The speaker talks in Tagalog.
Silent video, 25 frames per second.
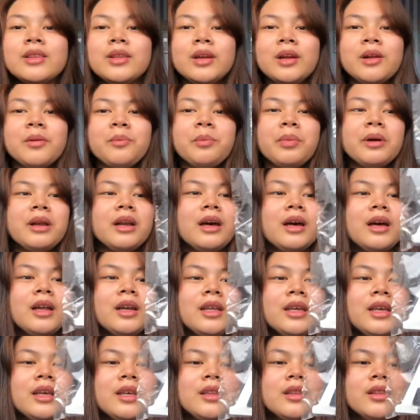lang pala
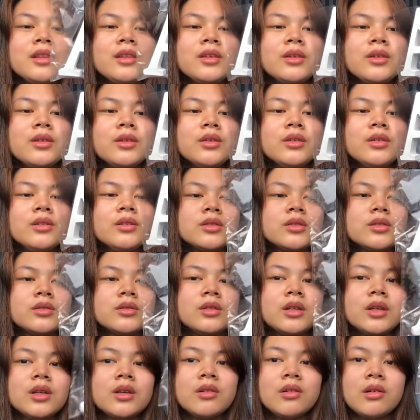kaliit yun. So,
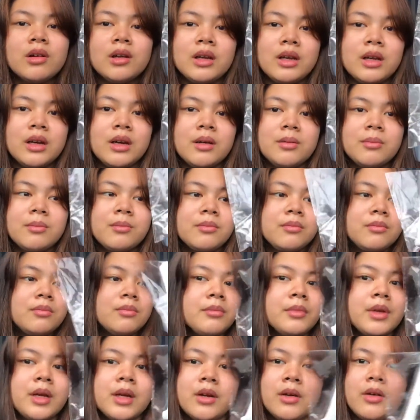di ko alam.
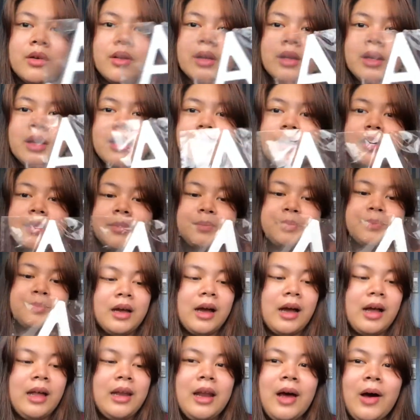Pero okay lang.
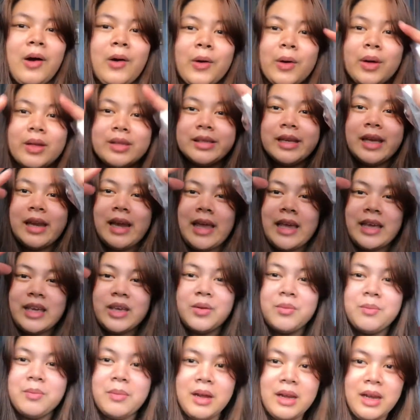Kala ko kasi like
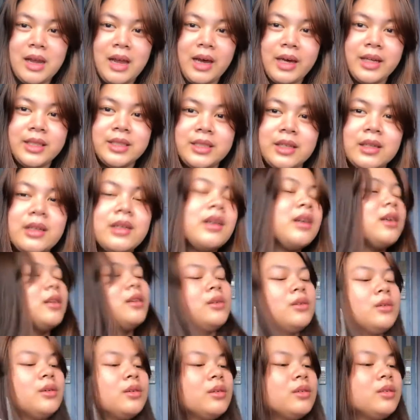yung malaki siya
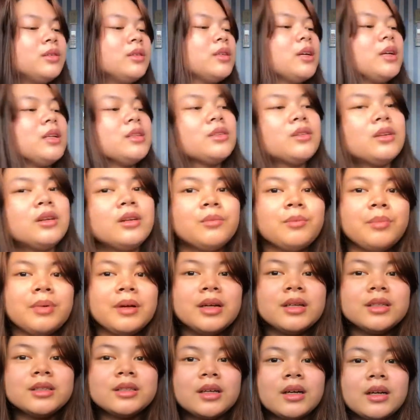ganun. Ganito lang
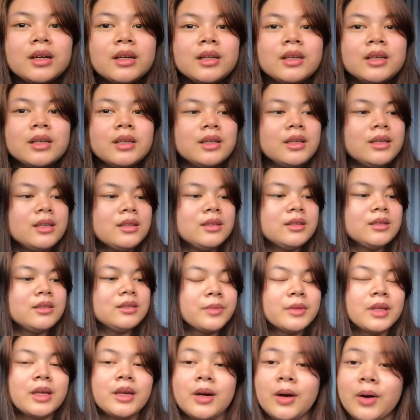pala siya kaliit.
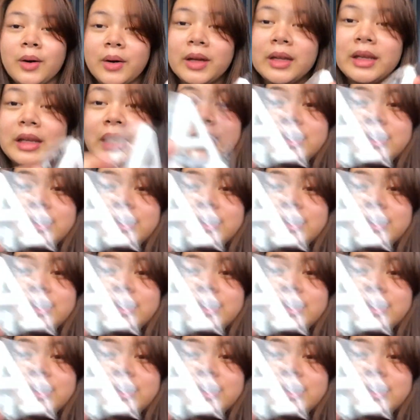Okay na